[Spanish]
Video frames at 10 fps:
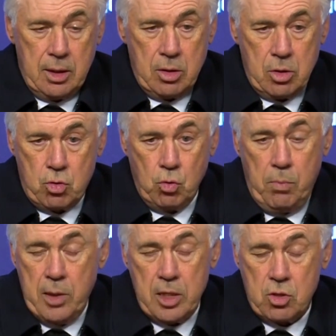
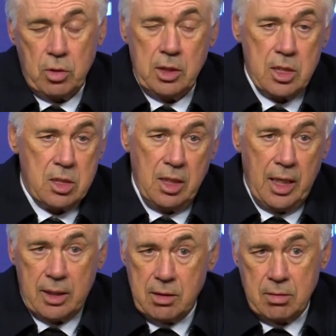sube su
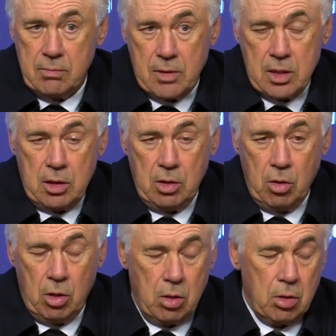intensidad. Ha
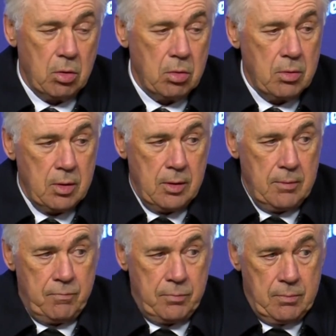sido
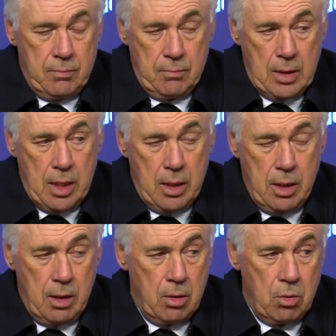
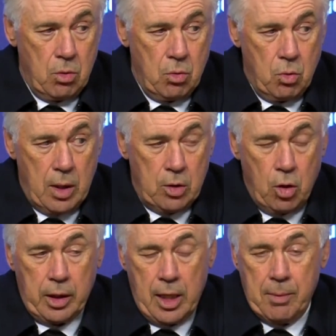eh, un
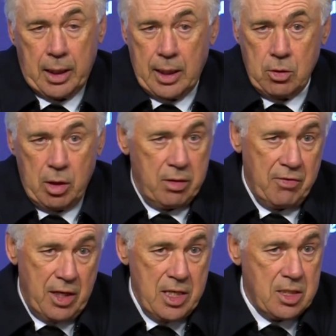jugador que ha marcado la
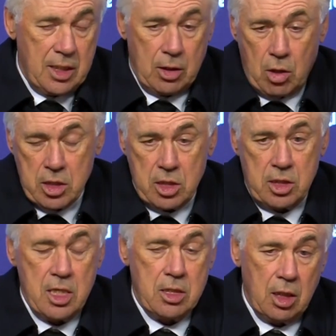diferencia, ha dado la
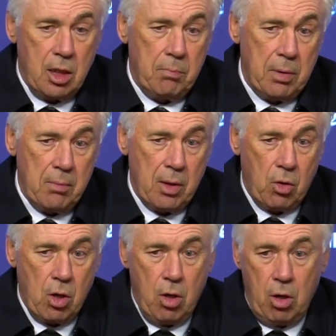asistencia del primer
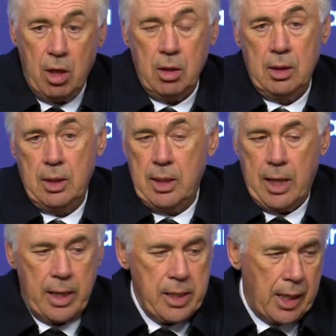gol
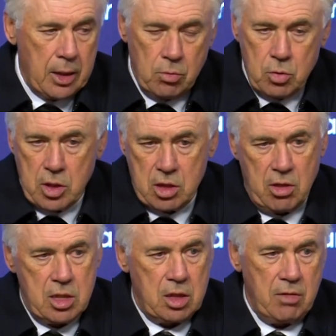ha llegado muchas
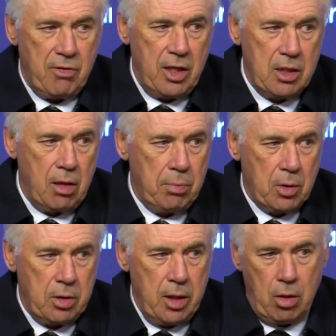veces enfrente al
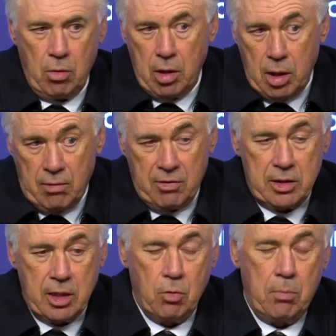portero, le ha
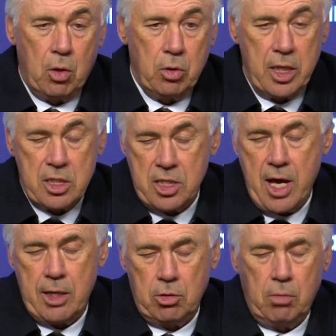faltado un poco de
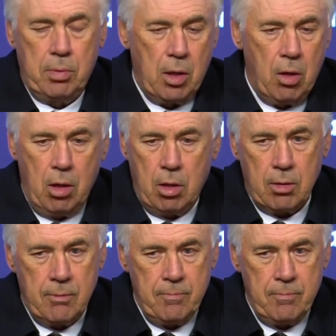acierto, pero